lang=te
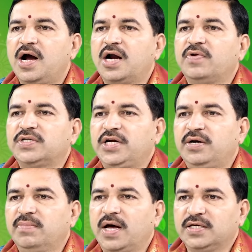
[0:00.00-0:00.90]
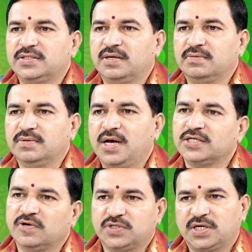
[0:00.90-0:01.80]
హార్డ్వర్క్ చేయడం మానేస్తారు ఆ
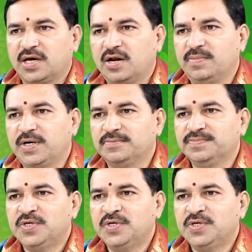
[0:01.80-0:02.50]
సంవత్సర కాలం అన్నమాట